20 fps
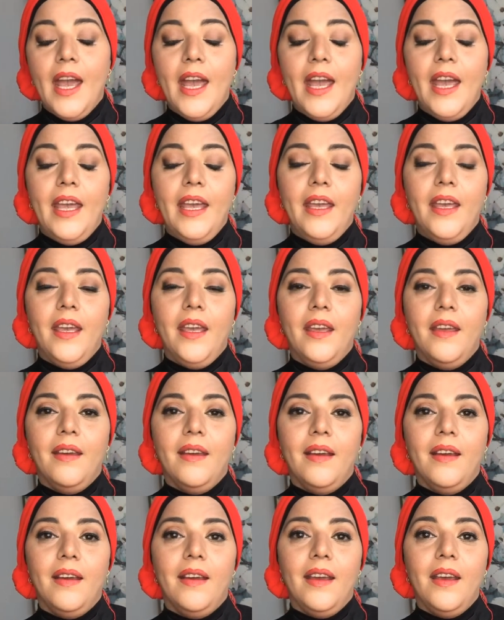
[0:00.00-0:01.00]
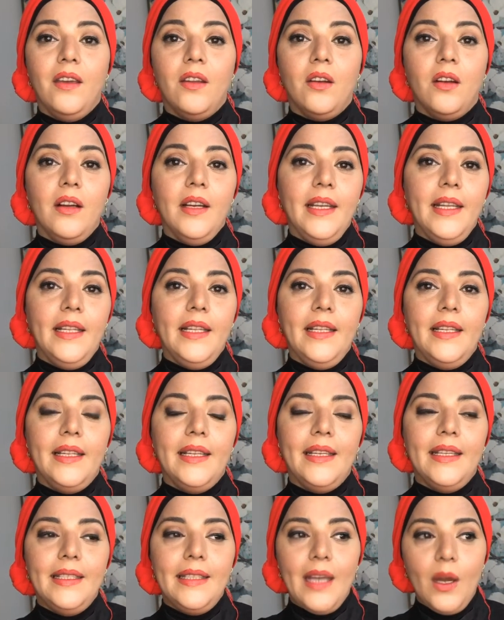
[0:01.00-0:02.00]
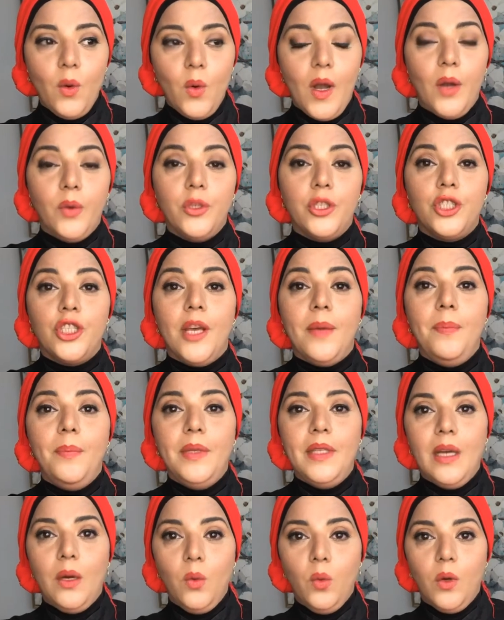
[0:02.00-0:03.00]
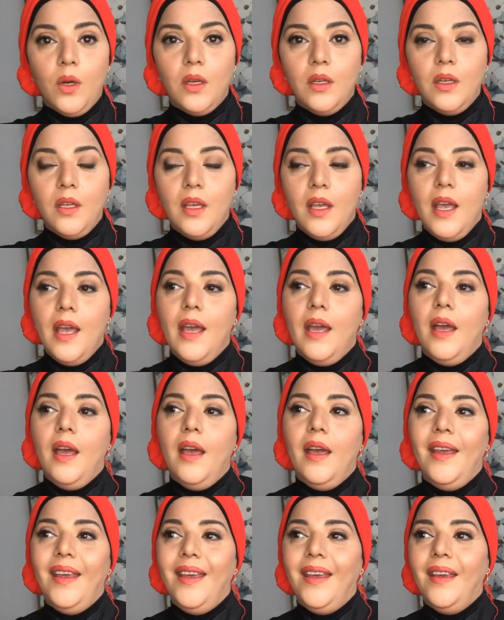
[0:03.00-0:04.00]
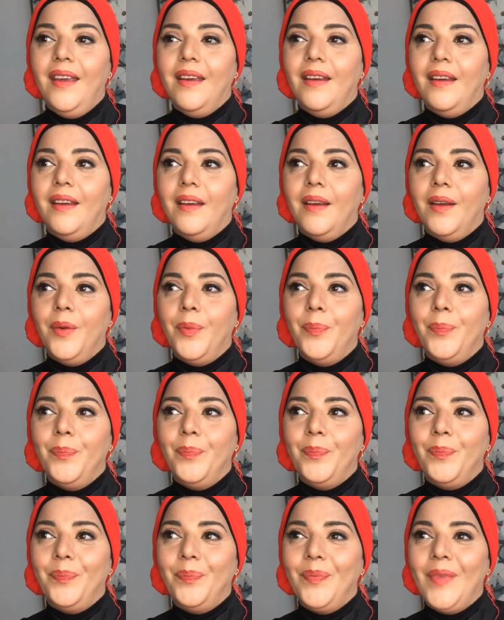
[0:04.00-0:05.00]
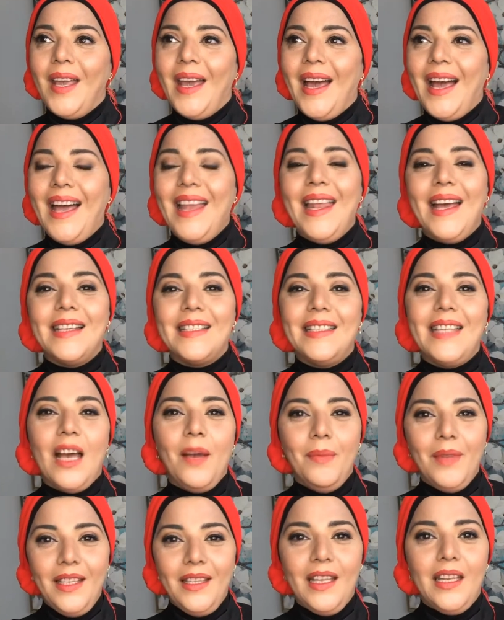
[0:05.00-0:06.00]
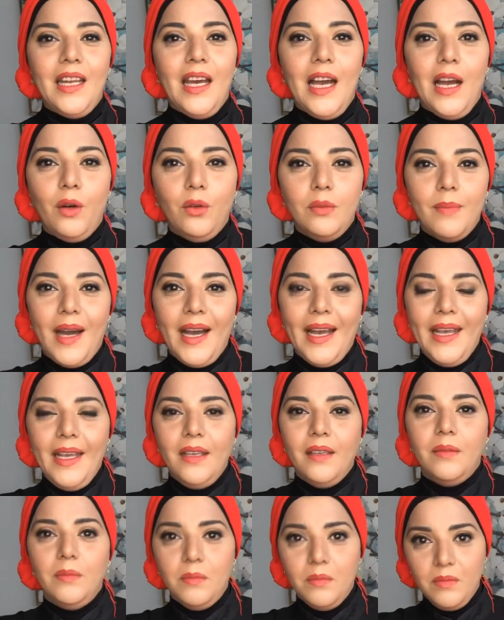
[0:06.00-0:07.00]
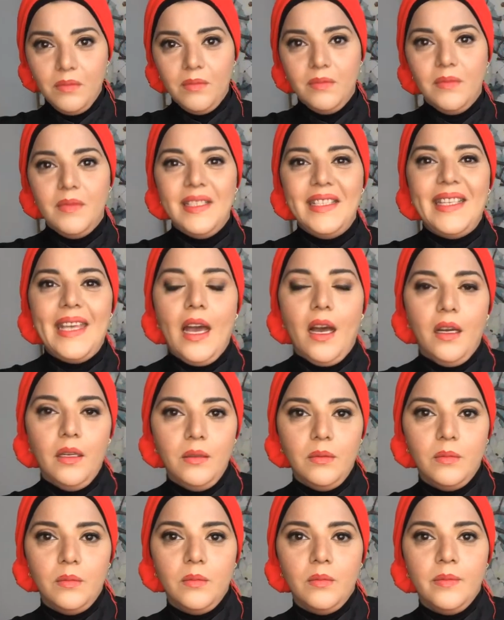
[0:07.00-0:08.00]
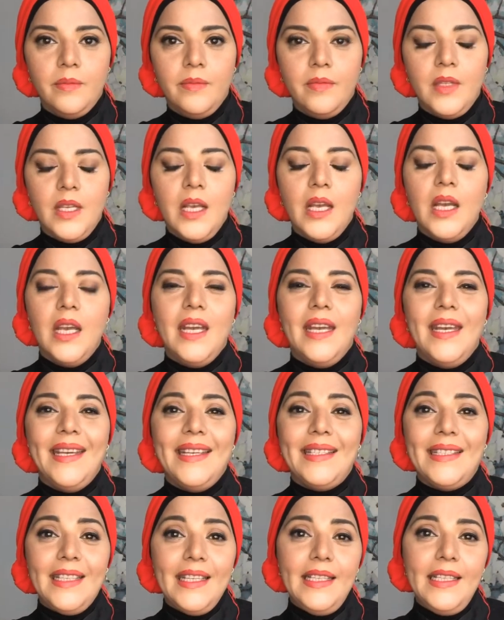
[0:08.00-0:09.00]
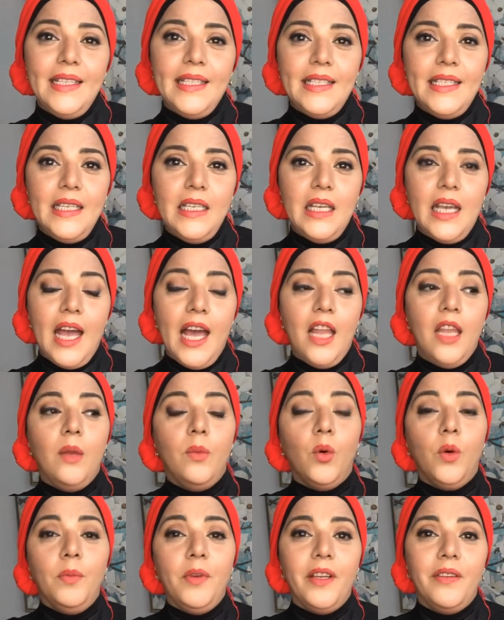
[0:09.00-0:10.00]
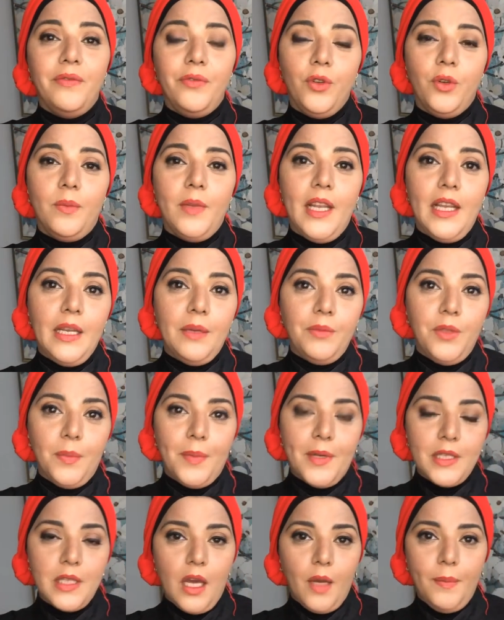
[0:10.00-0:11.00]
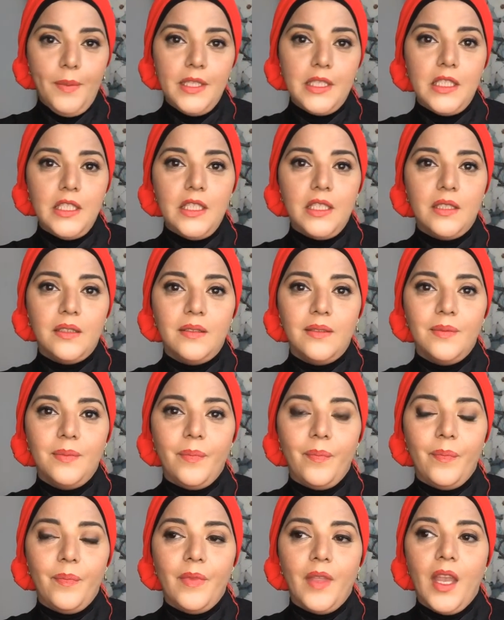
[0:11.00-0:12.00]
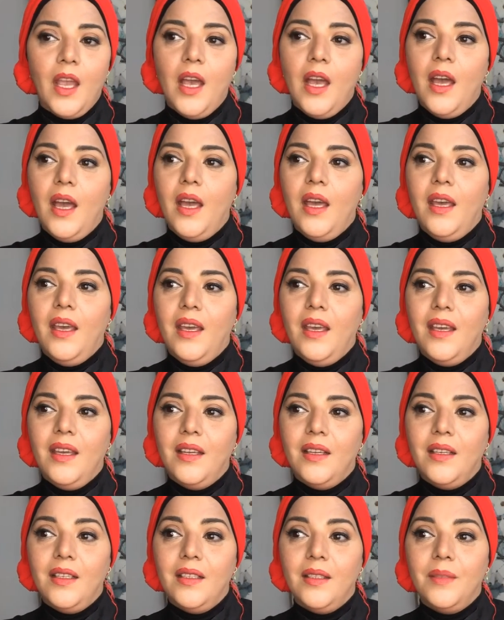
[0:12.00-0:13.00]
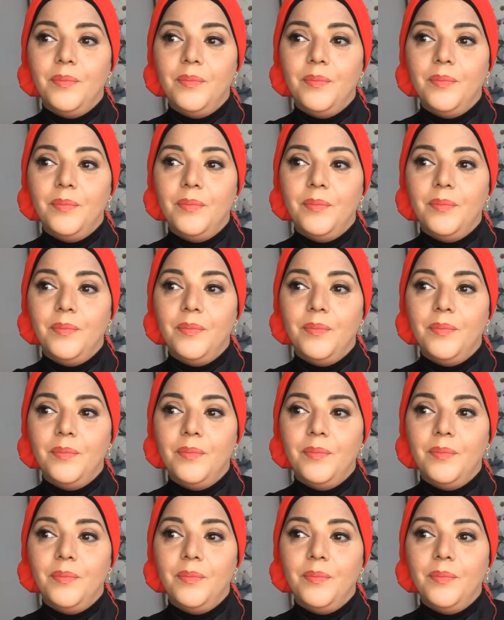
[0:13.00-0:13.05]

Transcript: إيه الراجل دوا او الشاب دوا إيه هل هستحمل ان انا اقعد معاه ساعه الست دي هل ممكن في يوم من الايام تبقى صاحبتي آه